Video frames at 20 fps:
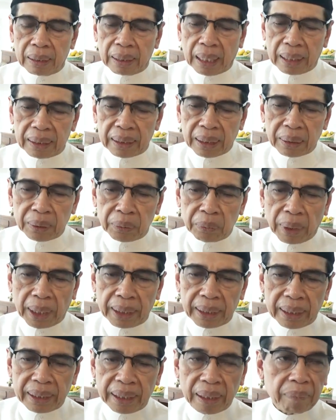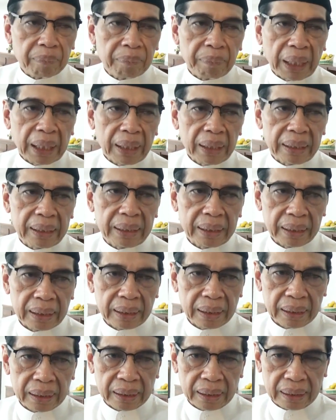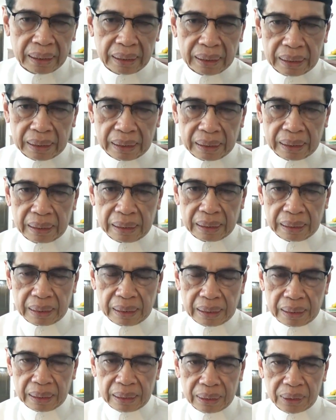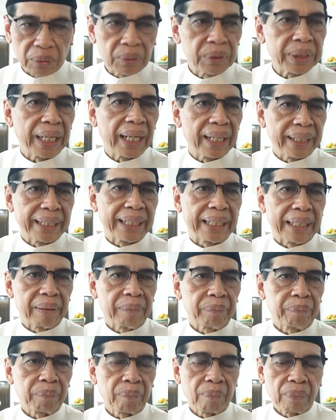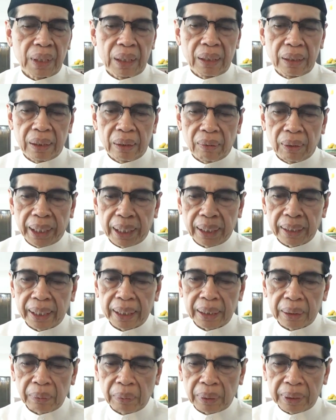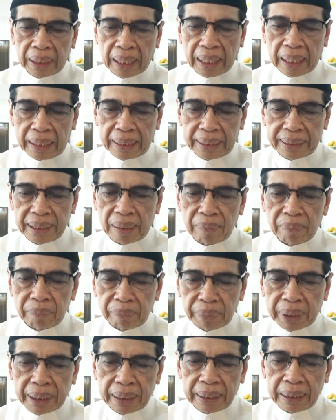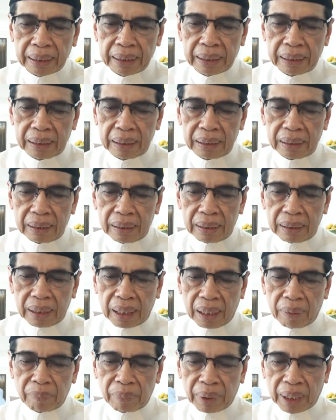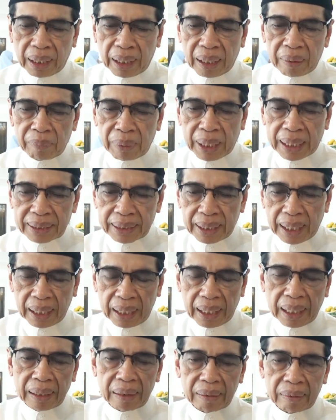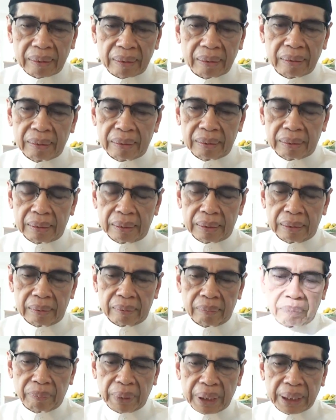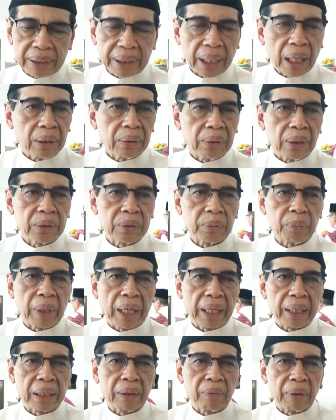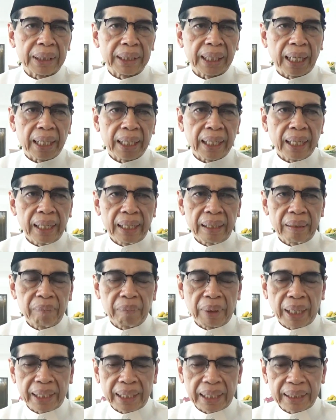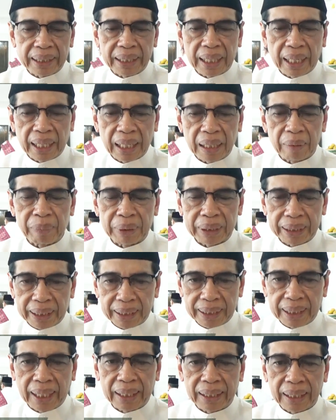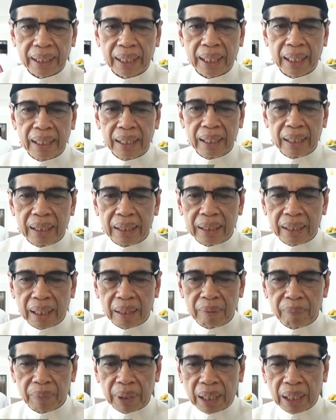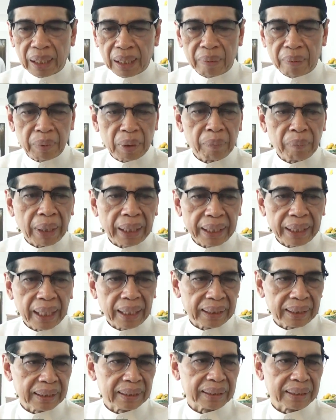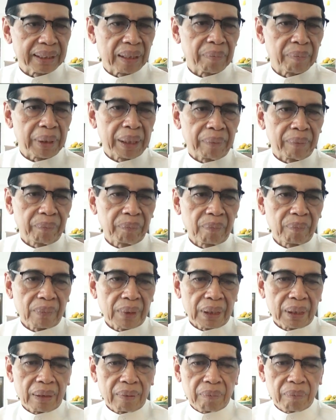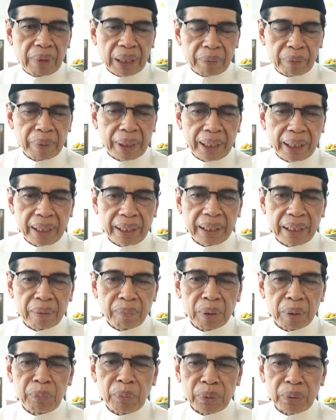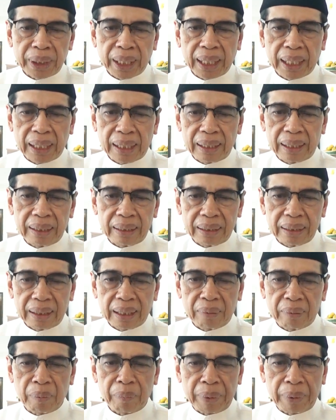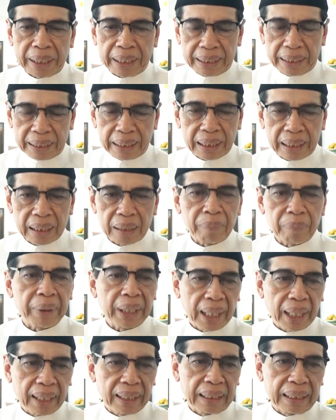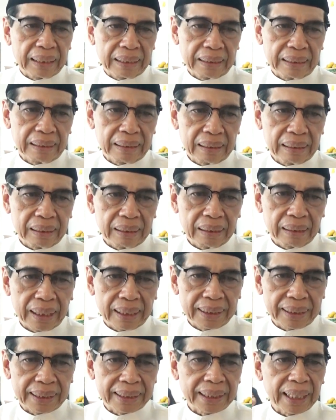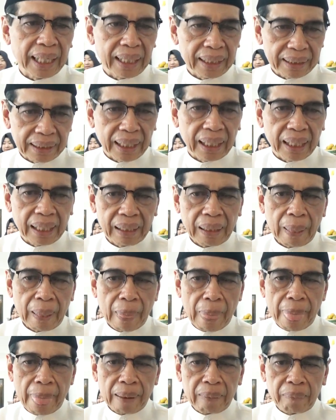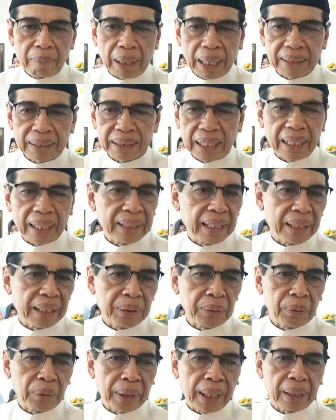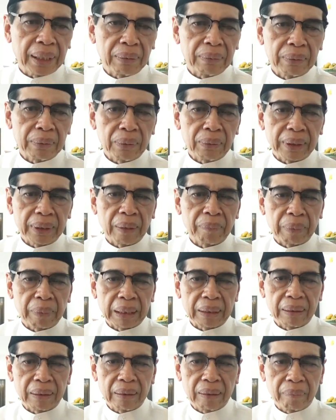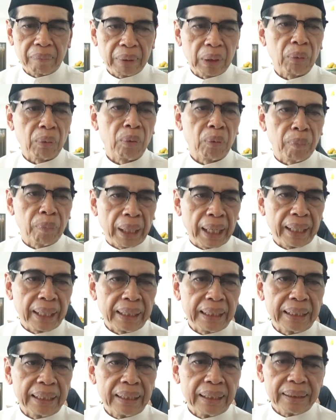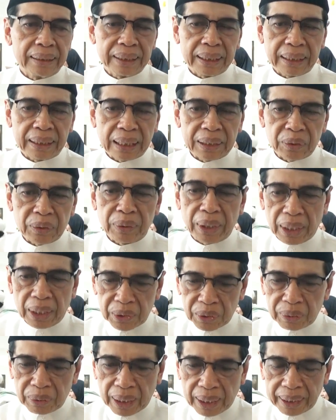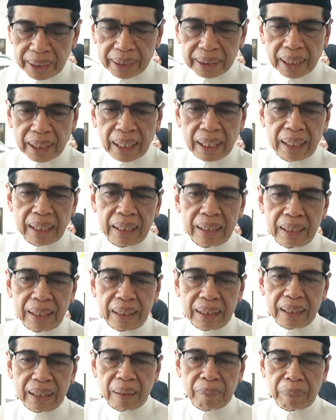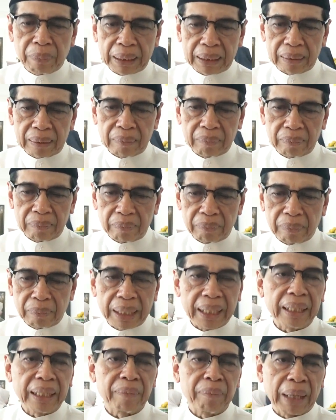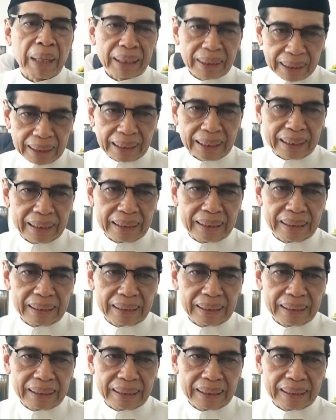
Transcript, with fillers: Nah, tentu ada dampak eh, sosialnya. Nah, oleh karena itu kita di samping dalam rangka melaksanakan perintah Allah Subhanahu wa taala, maka yang tidak kalah pentingnya adalah dalam rangka berbagi atas sesama. Bagi mereka yang berpunya, yang memiliki kelebihan dari sisi harta, maka sangat dianjurkan untuk dapat berkorban sehingga saudara-saudara kita dapat menikmati